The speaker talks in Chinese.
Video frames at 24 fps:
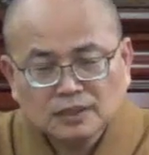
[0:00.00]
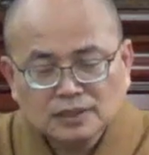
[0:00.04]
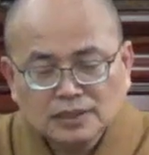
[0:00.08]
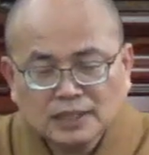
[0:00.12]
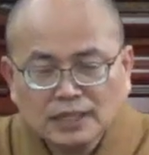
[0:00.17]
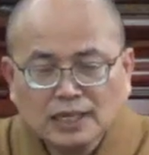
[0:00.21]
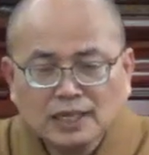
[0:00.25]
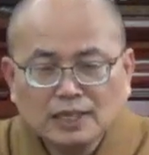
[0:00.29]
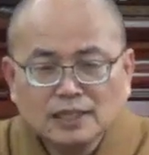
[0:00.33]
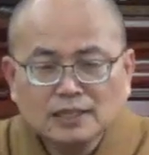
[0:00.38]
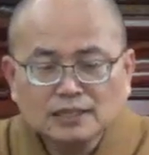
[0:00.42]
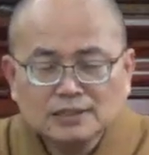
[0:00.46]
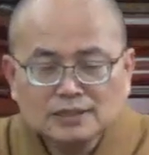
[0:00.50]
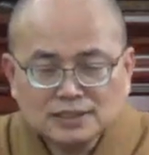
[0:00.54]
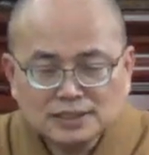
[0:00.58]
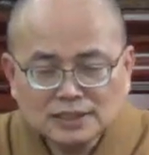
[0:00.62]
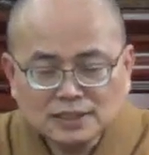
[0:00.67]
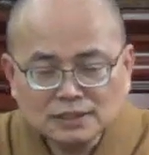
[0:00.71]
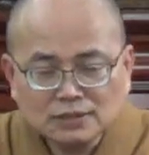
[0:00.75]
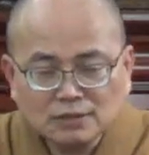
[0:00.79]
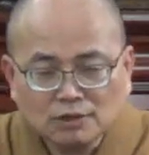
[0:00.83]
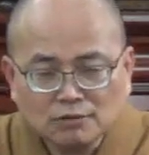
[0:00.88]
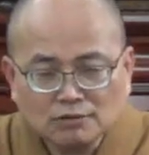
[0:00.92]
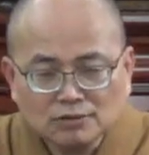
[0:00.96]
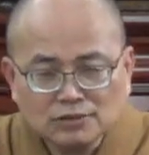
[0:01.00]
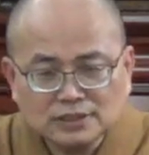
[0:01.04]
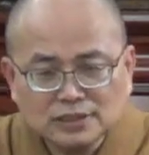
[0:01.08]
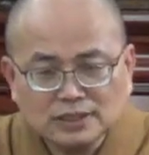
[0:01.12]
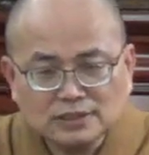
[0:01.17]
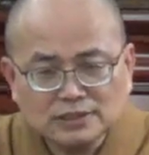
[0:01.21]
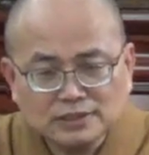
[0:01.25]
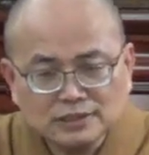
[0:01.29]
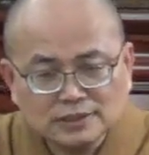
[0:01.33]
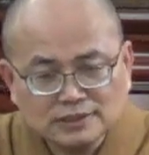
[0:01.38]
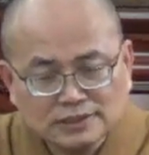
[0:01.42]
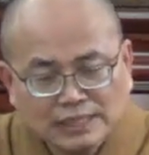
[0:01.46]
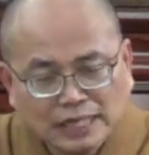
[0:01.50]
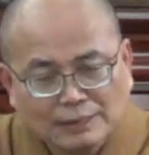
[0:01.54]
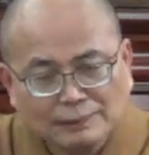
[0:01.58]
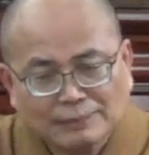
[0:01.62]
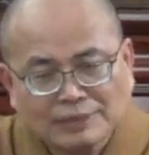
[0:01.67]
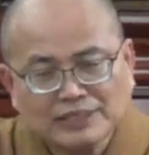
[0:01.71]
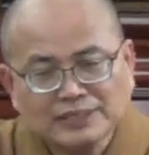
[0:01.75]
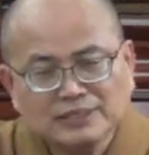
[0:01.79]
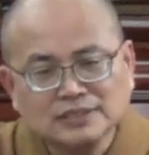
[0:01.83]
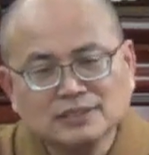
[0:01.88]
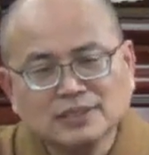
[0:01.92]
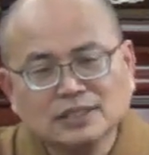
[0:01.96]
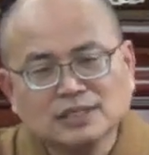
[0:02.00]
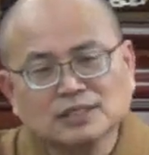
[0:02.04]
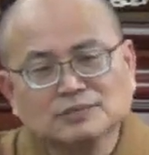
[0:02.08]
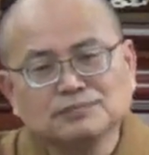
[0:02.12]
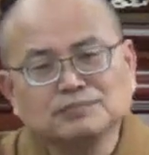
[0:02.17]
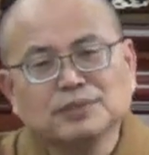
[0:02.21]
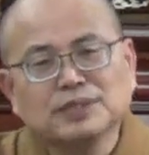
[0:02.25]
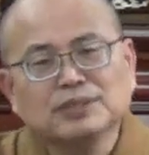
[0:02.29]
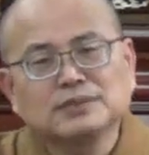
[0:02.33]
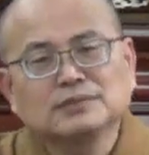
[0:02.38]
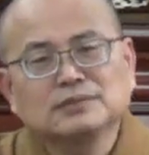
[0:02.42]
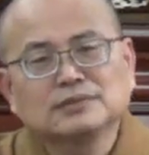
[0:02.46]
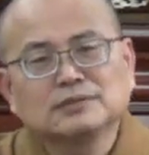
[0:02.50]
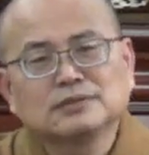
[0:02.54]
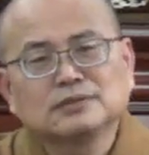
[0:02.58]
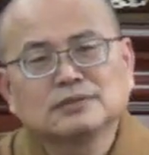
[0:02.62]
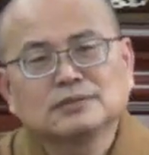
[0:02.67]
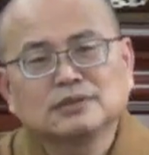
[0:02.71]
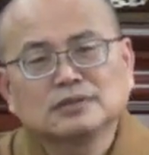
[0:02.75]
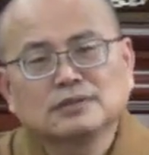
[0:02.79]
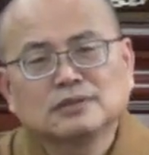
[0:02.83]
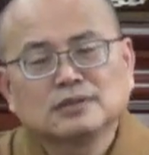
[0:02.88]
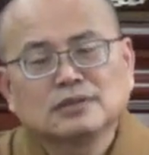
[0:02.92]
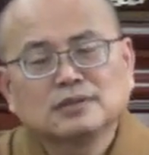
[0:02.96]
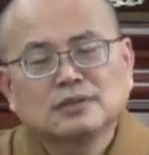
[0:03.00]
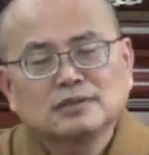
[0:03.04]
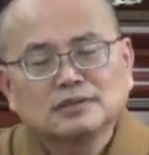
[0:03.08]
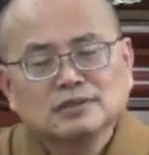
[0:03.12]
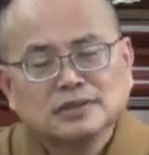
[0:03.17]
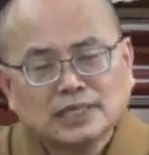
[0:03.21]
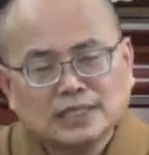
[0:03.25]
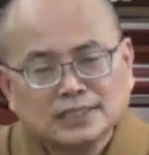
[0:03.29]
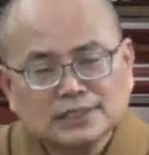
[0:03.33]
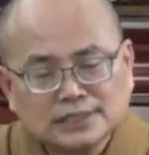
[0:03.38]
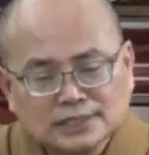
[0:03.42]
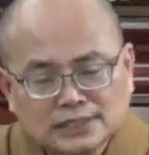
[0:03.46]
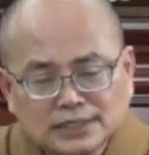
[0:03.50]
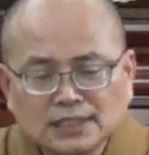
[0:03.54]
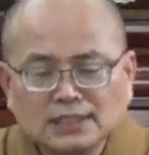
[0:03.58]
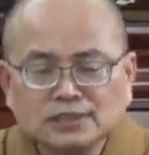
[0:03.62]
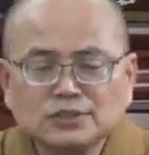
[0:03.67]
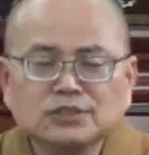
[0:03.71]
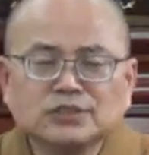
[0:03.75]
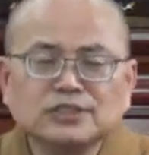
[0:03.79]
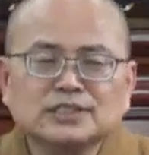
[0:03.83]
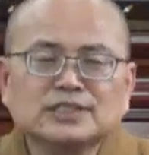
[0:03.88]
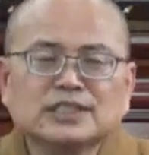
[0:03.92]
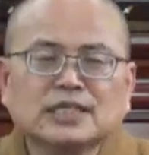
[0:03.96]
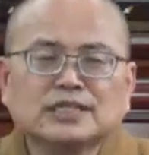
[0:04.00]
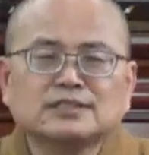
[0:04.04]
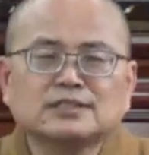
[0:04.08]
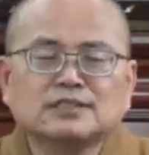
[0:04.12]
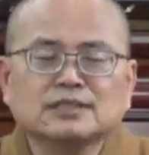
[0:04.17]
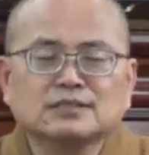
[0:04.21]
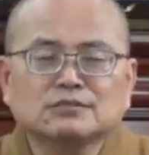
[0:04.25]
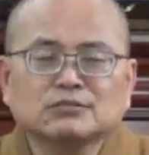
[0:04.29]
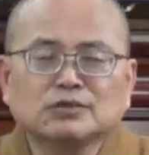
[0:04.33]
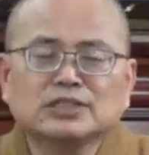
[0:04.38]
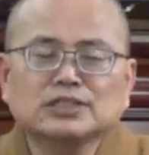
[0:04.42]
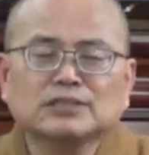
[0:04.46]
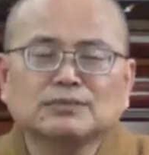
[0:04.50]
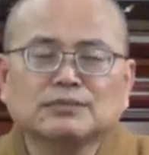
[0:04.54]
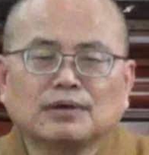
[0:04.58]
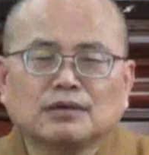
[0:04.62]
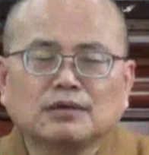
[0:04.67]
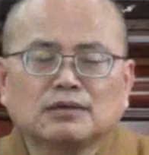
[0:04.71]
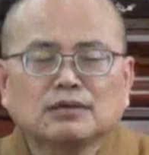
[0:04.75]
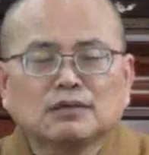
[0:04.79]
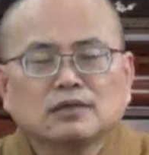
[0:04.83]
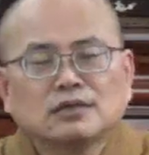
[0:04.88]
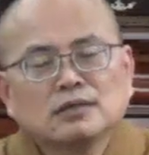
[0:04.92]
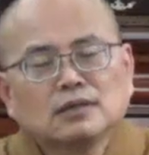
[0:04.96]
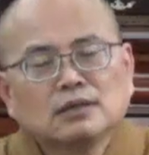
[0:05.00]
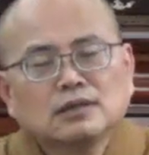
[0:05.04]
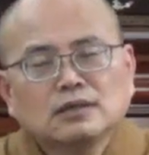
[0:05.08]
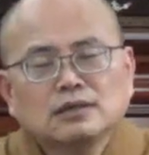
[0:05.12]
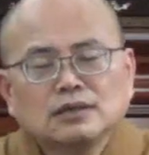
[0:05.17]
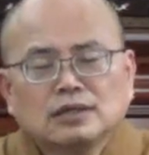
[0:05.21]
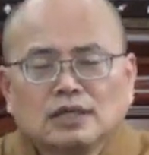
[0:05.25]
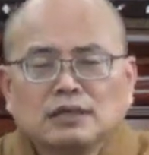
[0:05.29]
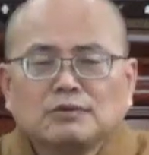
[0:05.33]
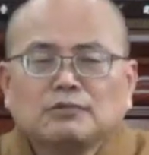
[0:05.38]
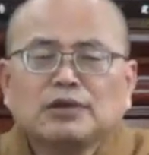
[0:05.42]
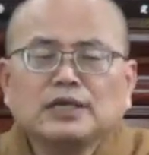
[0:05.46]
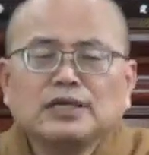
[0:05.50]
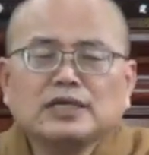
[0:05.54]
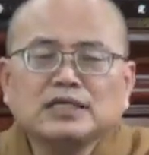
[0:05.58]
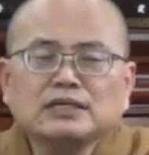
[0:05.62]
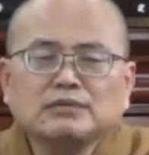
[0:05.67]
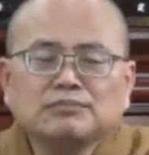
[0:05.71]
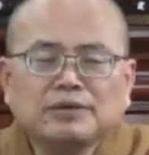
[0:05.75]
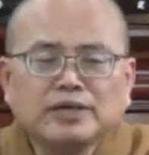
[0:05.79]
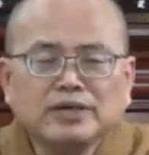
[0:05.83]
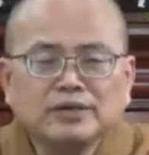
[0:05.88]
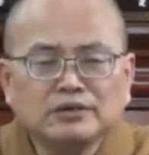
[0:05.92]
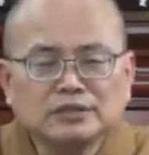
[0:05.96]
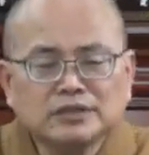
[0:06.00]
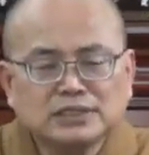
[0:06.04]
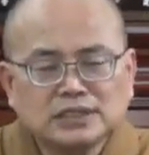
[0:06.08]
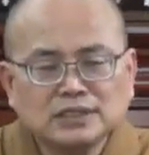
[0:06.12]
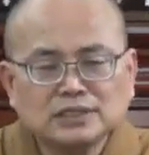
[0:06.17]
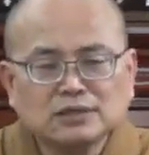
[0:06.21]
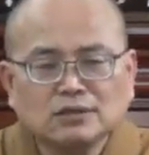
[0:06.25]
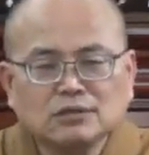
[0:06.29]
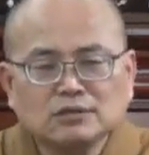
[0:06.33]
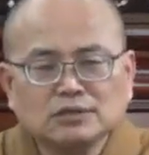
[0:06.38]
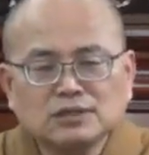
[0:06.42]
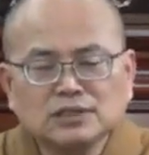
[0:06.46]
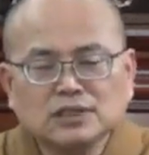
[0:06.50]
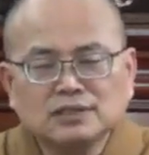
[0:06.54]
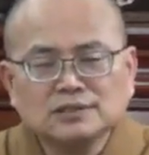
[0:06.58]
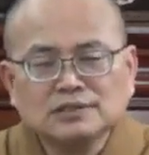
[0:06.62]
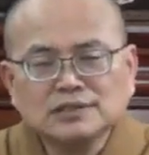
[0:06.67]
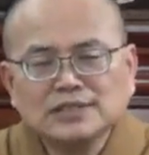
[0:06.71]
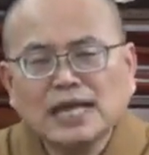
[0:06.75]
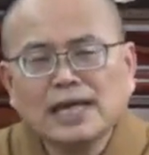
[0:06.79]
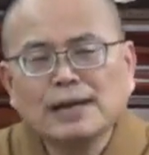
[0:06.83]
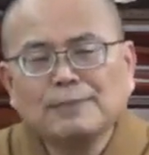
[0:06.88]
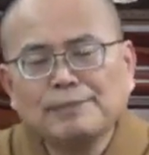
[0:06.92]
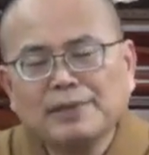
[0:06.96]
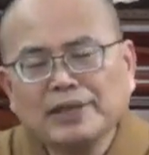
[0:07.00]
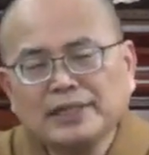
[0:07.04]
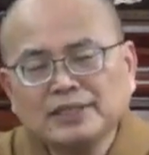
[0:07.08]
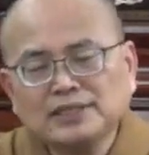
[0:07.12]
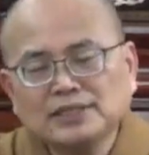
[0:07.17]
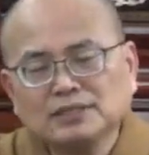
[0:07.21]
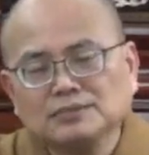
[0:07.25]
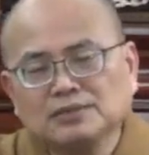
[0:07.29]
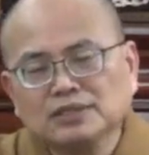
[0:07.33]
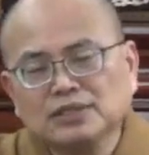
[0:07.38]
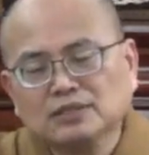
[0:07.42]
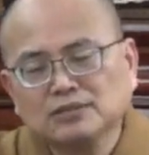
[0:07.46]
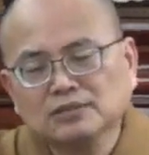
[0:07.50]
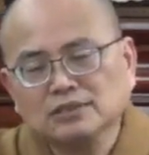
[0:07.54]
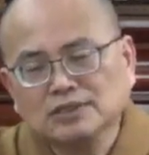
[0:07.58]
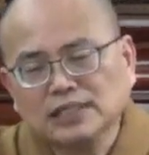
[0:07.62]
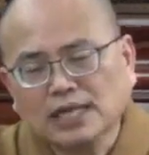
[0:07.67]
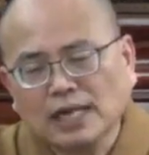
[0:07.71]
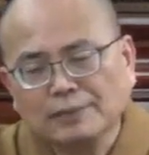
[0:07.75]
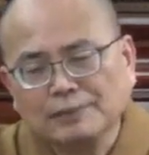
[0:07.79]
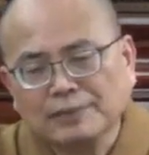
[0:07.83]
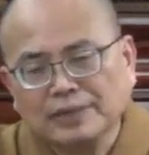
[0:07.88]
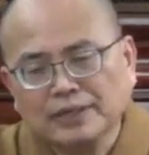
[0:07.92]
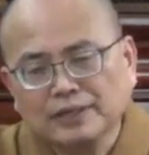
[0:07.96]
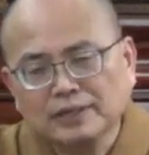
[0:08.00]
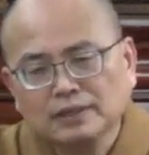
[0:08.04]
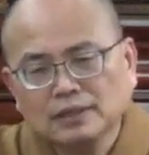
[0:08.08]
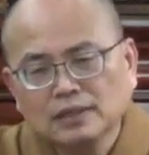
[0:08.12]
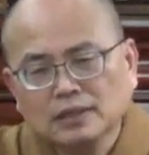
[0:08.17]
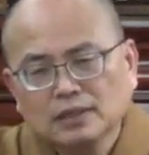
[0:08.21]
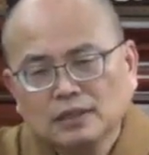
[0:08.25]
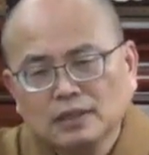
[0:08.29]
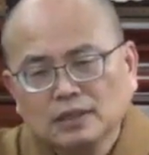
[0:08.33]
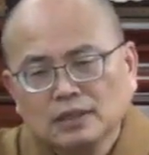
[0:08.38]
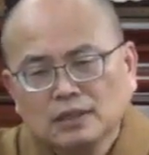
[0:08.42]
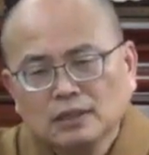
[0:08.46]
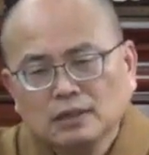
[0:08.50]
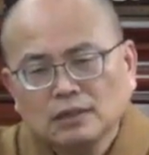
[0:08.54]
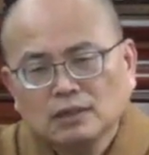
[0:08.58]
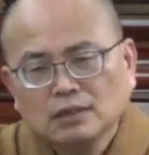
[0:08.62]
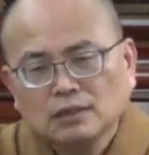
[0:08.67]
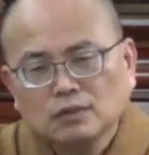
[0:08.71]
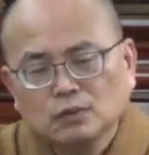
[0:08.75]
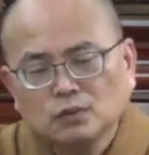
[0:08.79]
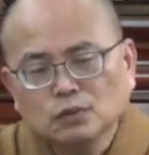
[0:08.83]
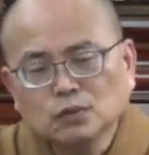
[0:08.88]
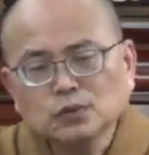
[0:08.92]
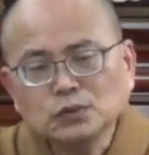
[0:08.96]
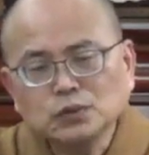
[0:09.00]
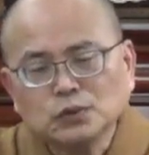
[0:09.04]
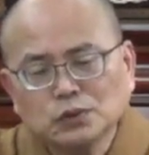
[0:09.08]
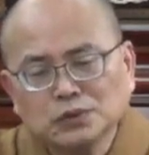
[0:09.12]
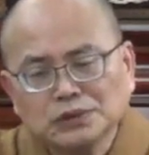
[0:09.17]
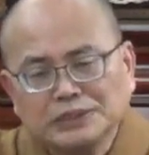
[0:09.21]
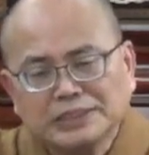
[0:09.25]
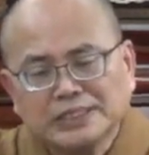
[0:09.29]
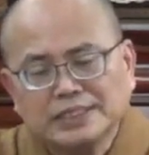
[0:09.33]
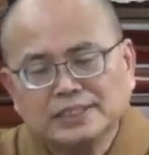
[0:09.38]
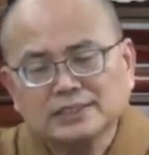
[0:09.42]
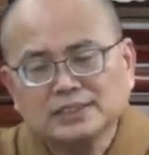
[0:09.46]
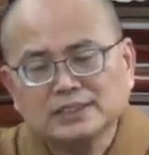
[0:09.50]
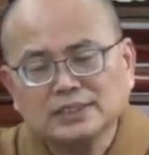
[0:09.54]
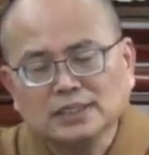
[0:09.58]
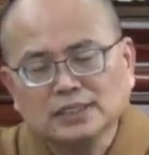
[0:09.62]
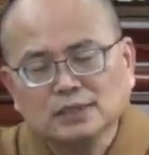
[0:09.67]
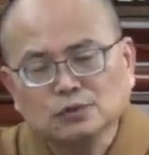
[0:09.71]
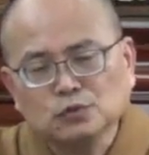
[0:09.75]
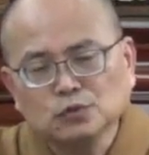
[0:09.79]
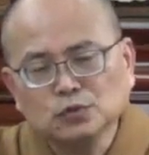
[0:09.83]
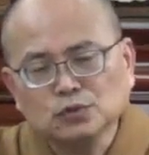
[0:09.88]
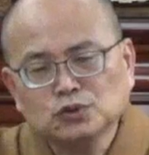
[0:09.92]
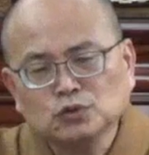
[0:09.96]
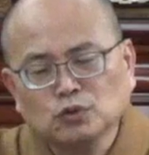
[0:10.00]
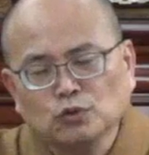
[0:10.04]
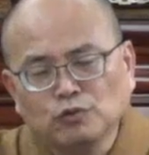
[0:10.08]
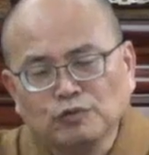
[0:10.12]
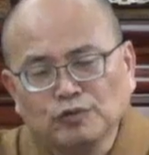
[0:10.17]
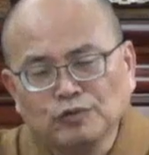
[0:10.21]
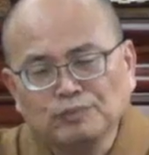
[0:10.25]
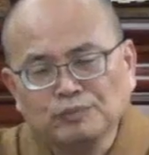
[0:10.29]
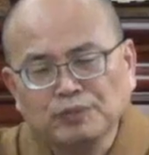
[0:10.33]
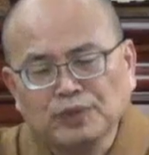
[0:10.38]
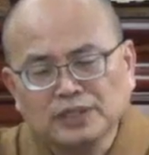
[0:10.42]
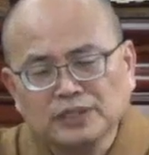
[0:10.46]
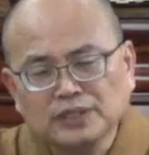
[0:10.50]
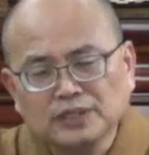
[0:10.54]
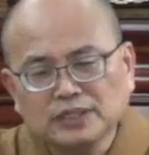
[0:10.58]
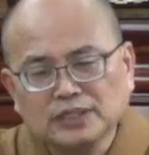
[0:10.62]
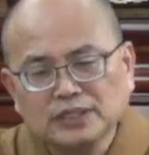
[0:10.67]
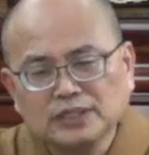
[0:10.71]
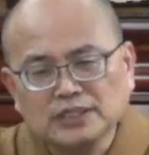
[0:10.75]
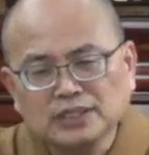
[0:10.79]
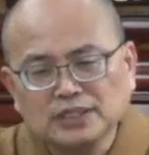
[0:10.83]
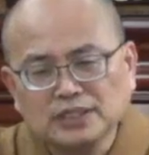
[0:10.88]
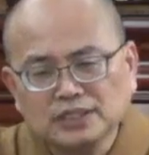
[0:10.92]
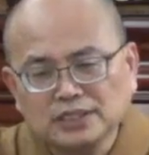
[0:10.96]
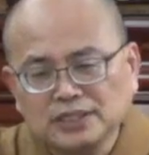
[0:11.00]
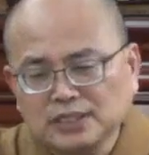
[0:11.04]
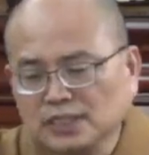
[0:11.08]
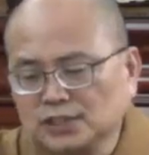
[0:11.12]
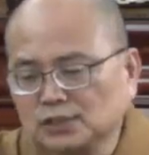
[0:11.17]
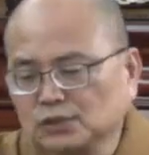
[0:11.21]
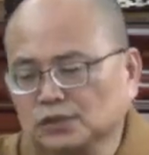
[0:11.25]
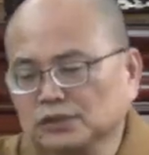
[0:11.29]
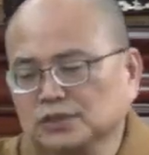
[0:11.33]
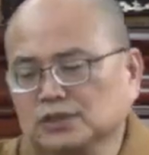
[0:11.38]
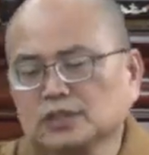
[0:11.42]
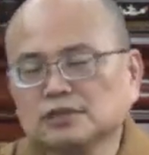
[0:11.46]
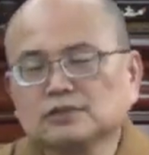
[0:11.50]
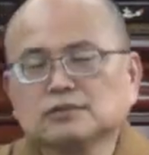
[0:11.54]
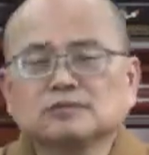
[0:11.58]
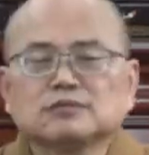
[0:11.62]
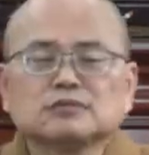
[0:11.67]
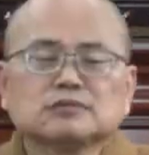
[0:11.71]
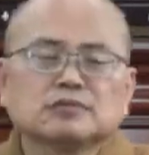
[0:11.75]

那性空见是大悲心的根本，它这个就是善心。为什么？因为你没有性空见，大悲什么叫做大悲？无所拣择、无所分别的利益一切众生。